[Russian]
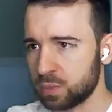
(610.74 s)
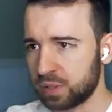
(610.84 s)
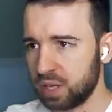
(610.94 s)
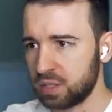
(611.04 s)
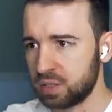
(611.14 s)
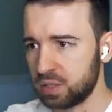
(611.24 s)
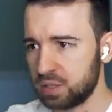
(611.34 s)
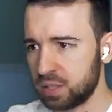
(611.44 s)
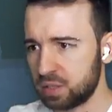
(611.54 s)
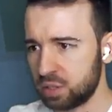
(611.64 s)
смотрите,
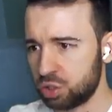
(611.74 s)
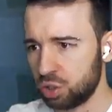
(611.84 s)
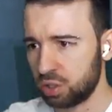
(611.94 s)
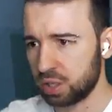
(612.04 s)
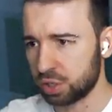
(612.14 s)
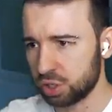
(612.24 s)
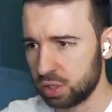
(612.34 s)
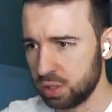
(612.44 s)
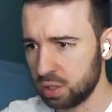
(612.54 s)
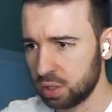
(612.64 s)
здесь есть еще
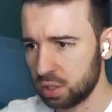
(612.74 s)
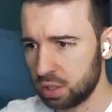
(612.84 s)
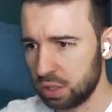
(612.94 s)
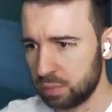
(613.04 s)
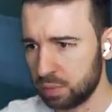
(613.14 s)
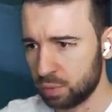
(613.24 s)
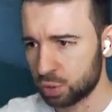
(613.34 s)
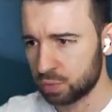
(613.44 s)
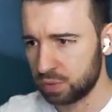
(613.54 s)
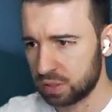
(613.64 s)
этажи, и мы
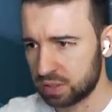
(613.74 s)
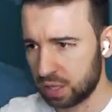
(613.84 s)
можем их